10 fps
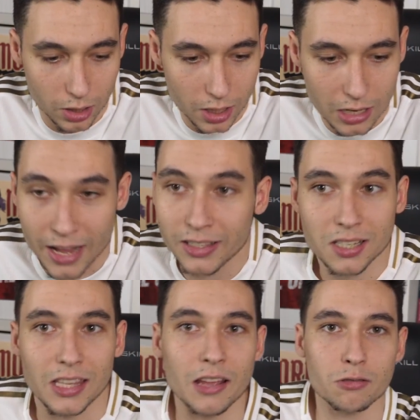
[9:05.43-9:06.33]
Es,
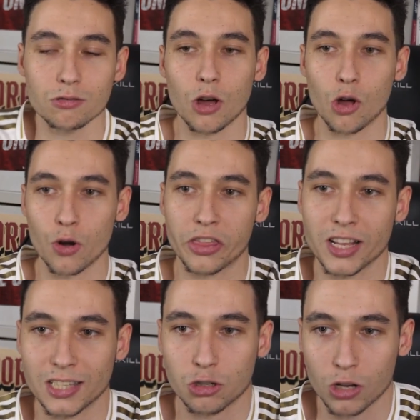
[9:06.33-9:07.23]
antes Zidane no, no
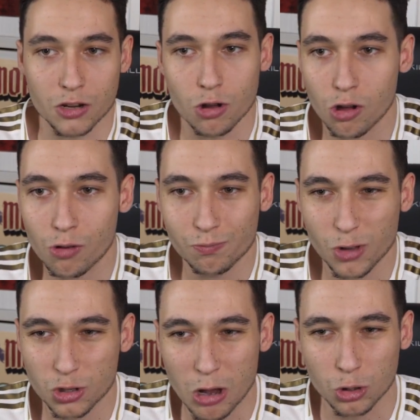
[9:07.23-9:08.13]
hacía estas cosas, no,
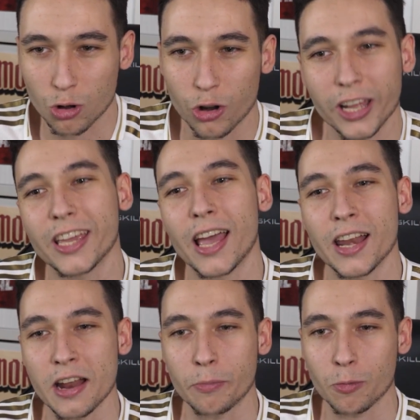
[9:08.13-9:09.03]
no se autocorregía
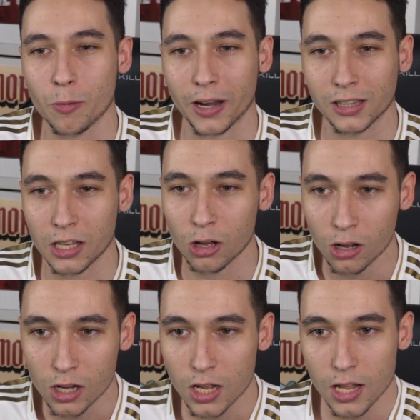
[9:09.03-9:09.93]
él en el propio
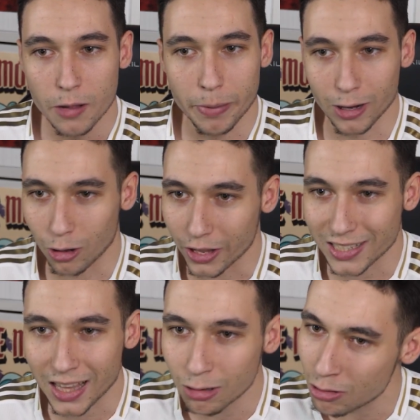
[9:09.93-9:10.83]
partido, pero
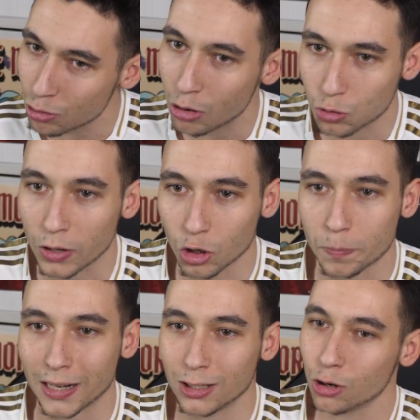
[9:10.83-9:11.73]
desde hace unos
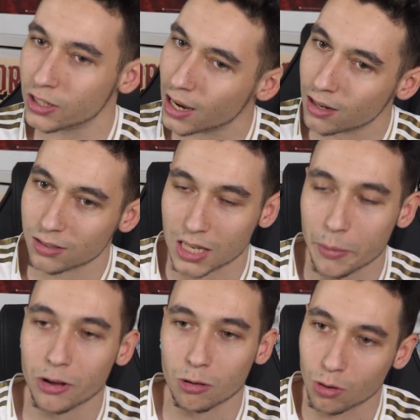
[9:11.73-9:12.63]
cuantos partidos ya
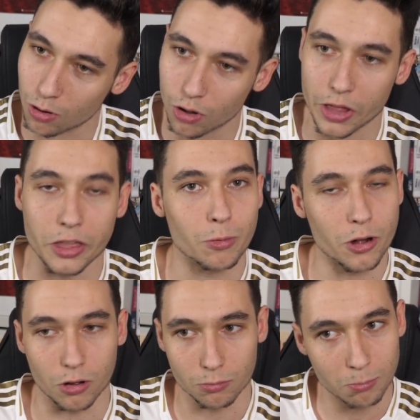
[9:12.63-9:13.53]
sabe cómo decir,
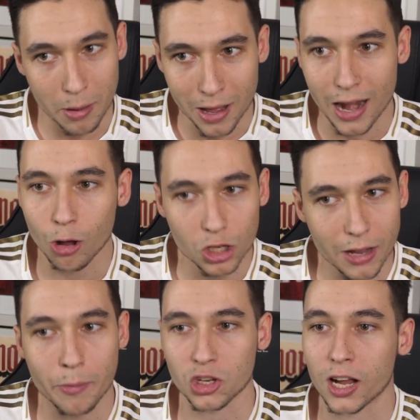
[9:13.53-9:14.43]
bueno, va mal la
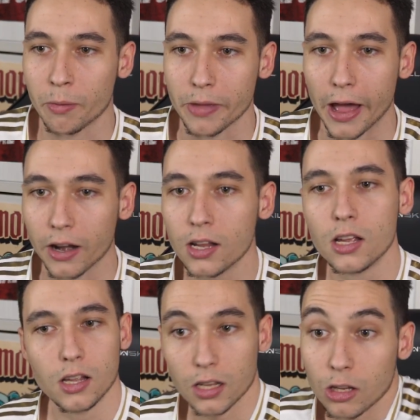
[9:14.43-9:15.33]
cosa, vamos a
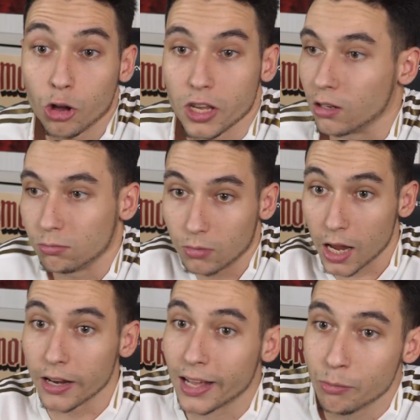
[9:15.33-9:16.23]
cambiar. Y oye,
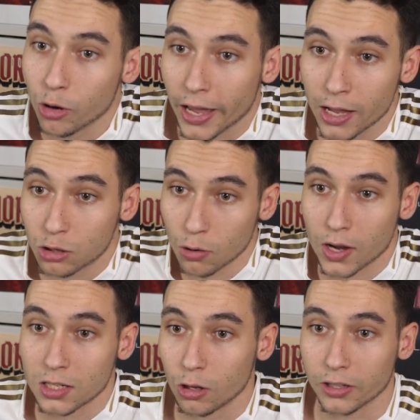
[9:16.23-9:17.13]
el cambio que ha
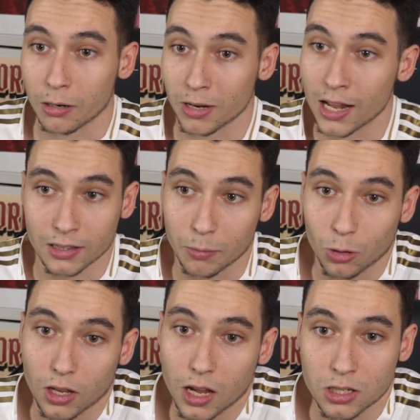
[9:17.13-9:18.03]
hecho ha sido determinante
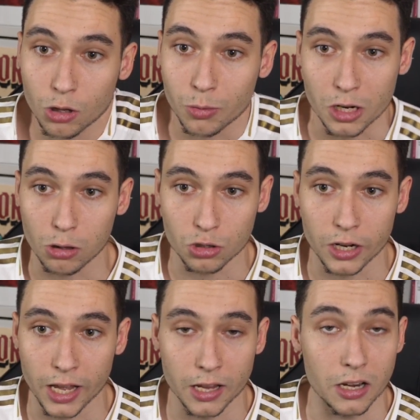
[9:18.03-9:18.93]
porque ha sido Vinicius
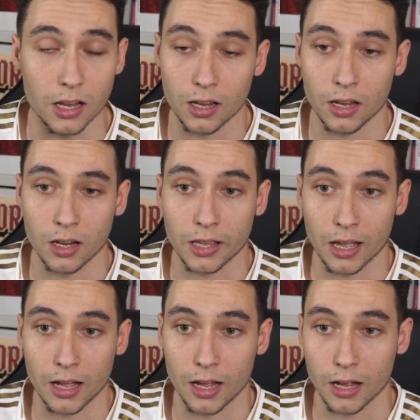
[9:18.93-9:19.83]
el que ha, el
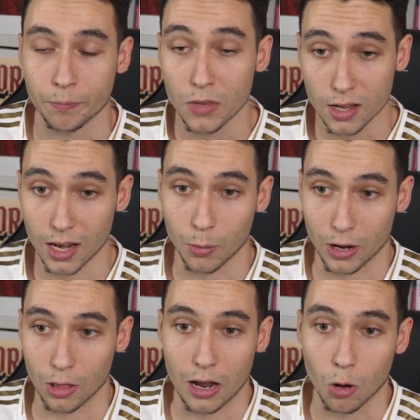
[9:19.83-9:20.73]
que ha
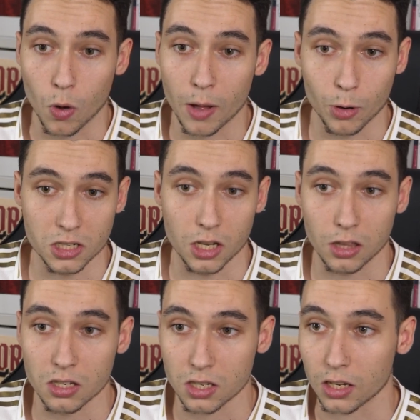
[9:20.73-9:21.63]
elaborado la jugada, por así
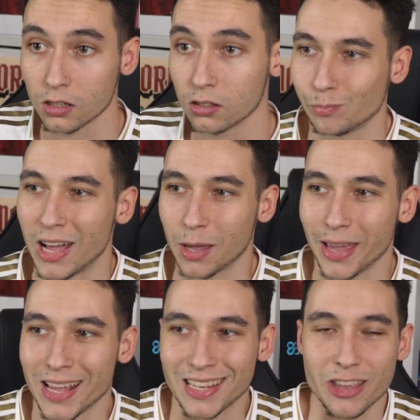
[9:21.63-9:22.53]
decirse. Para que
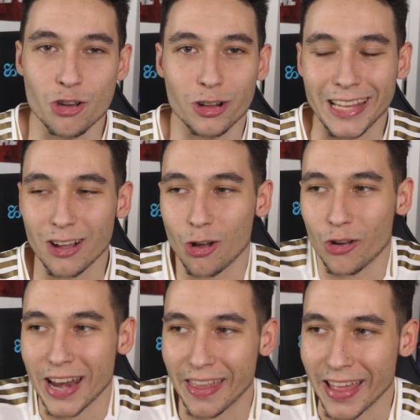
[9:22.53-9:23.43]
veáis que yo no
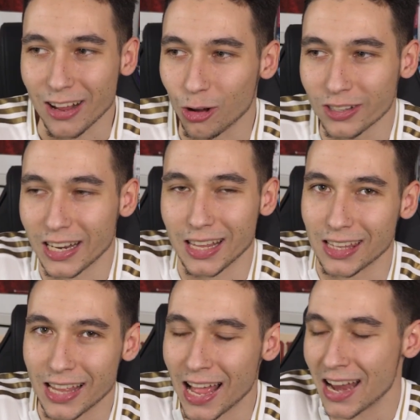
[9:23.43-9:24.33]
tengo nada en contra de
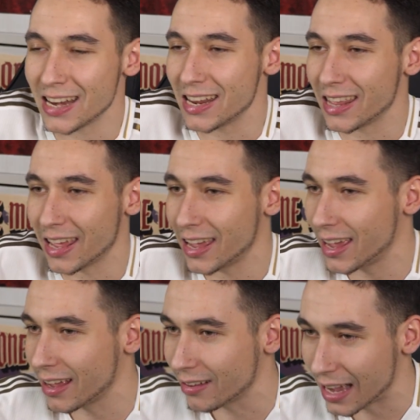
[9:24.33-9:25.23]
Zidane, ni
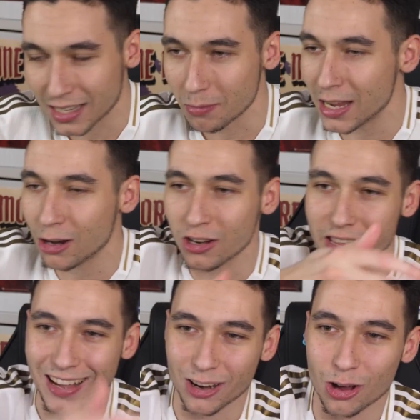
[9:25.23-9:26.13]
de Casemiro,
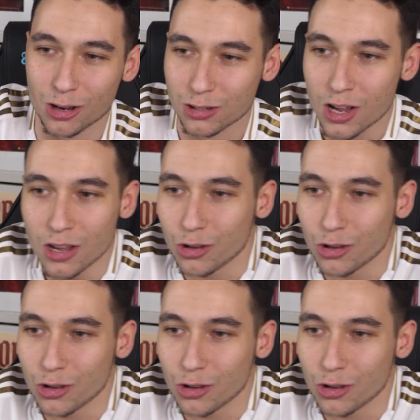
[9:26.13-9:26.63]
ni de Cross.